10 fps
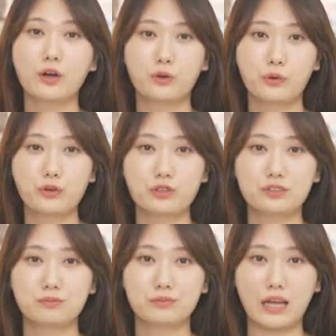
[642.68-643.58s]

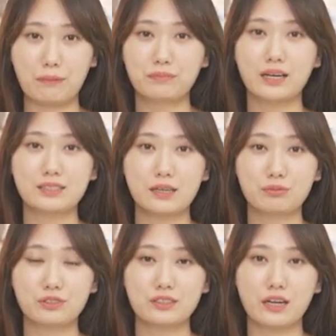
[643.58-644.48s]
교육
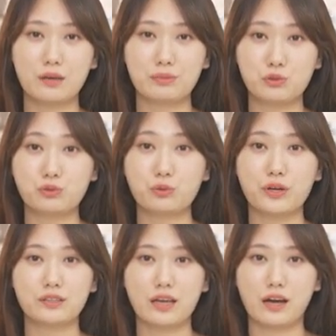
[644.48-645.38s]
담당자분들의
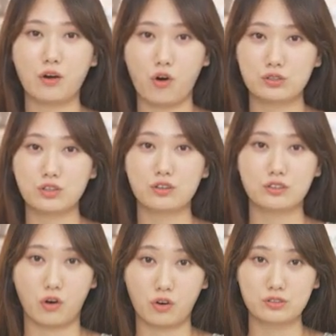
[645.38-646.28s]
미수료에 대한 걱정을
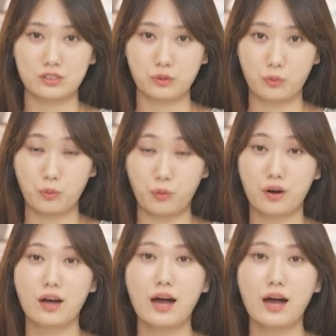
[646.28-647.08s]
덜어드리고